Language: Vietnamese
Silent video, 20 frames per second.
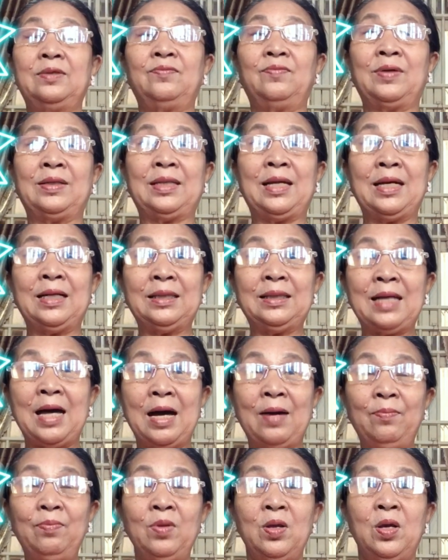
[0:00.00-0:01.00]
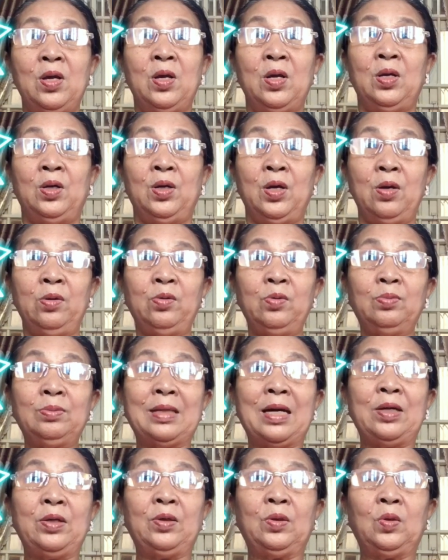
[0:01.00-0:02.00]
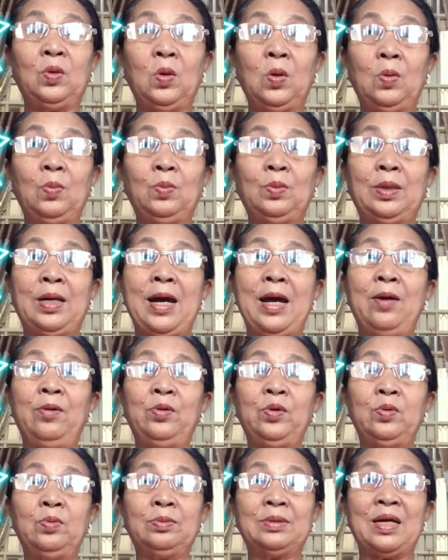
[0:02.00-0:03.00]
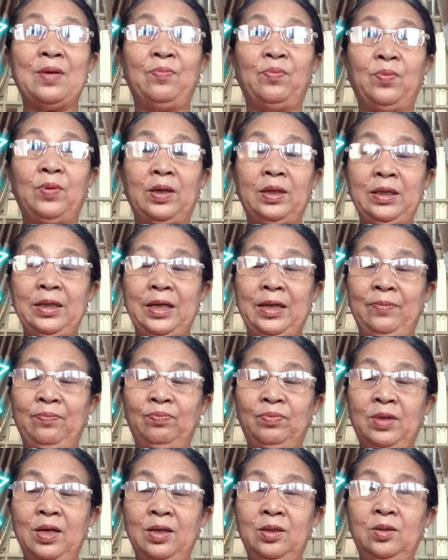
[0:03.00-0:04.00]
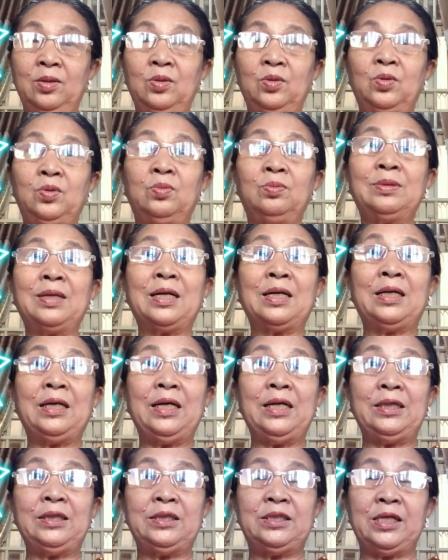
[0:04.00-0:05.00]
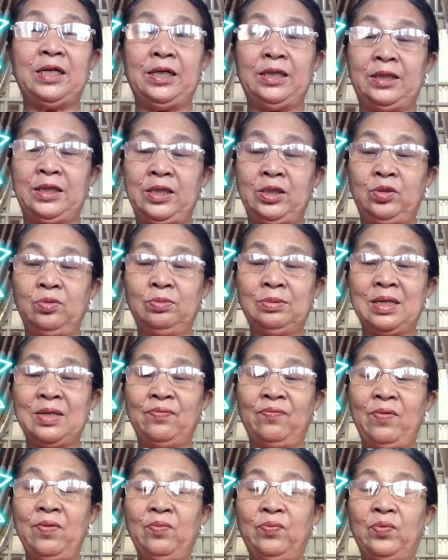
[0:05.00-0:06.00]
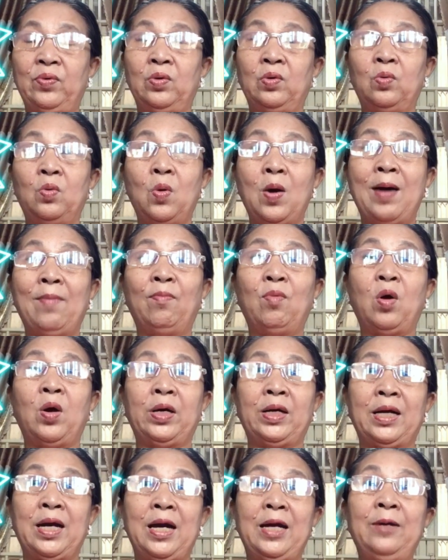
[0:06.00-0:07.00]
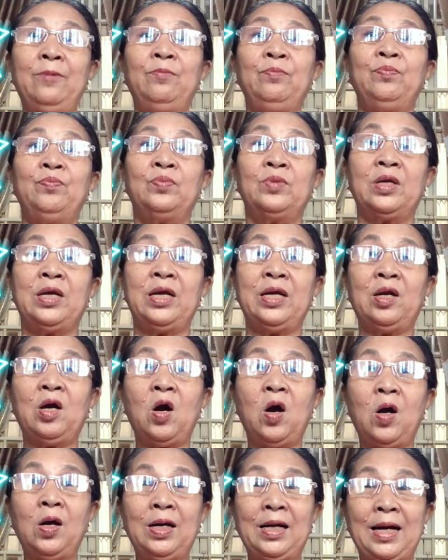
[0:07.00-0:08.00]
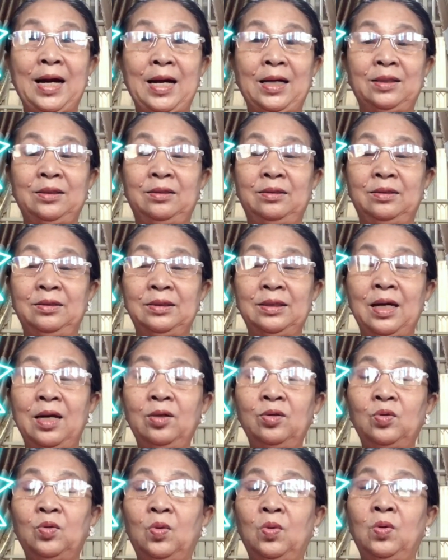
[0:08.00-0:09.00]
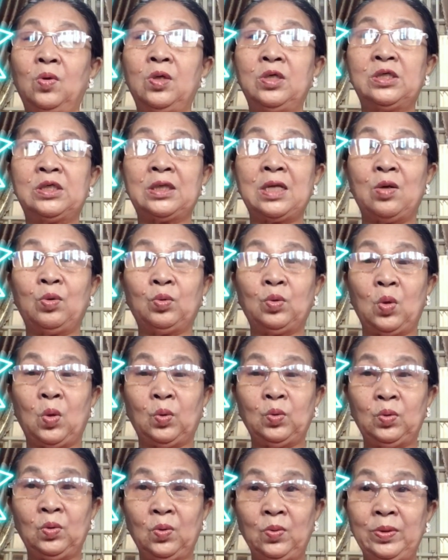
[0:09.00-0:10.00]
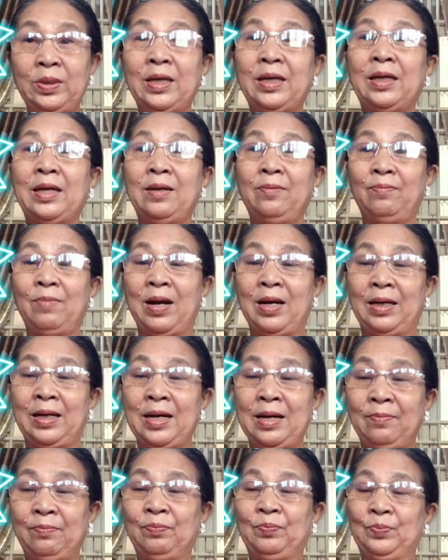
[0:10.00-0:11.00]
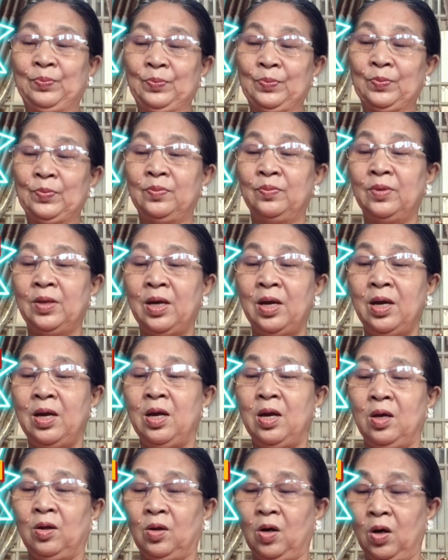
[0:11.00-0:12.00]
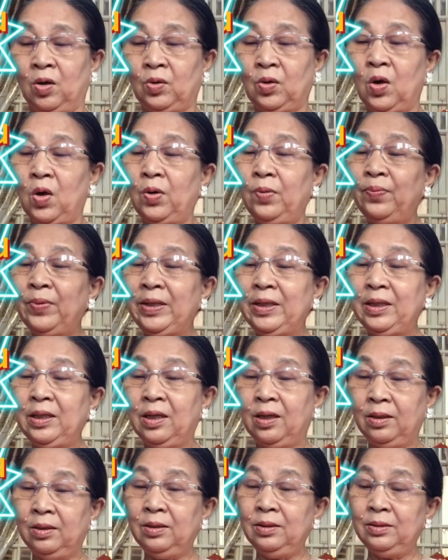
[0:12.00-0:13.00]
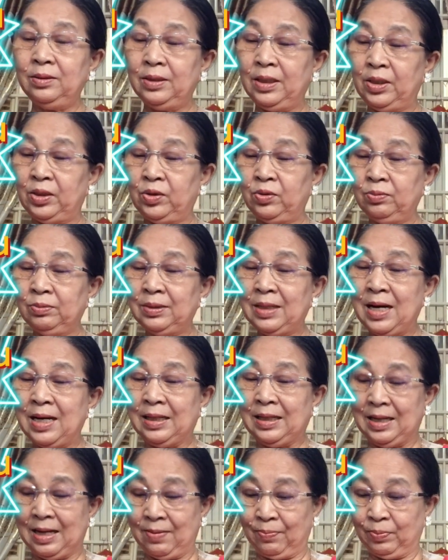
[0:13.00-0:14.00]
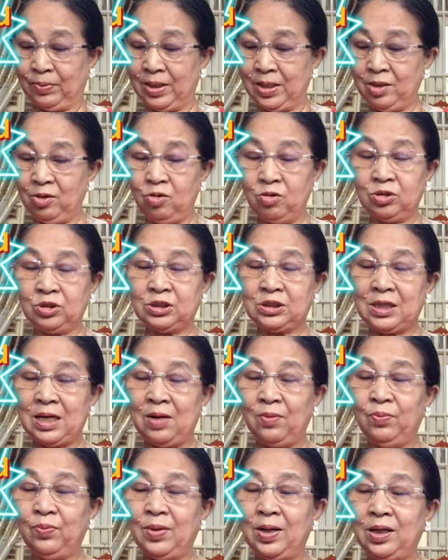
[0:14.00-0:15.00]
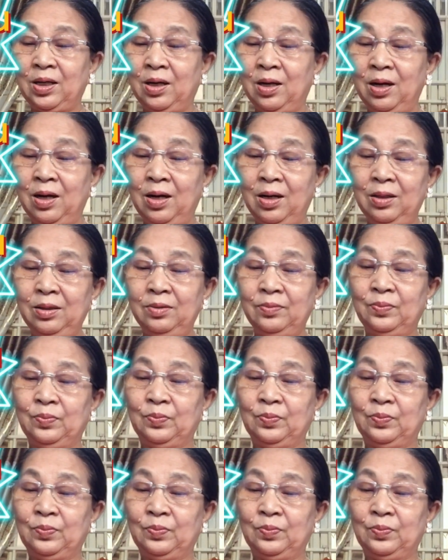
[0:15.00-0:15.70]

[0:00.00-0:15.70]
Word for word: và tháng 8 nếu chúng ta khôn khéo chúng ta vững niềm tin chúng ta kiên trì thì chúng ta phải vượt qua mọi cái cái khó khăn thử thách của người sao thổ tú nha các bạn nam còn đối với nữ thì chúng ta gặp cái con sao vân hớn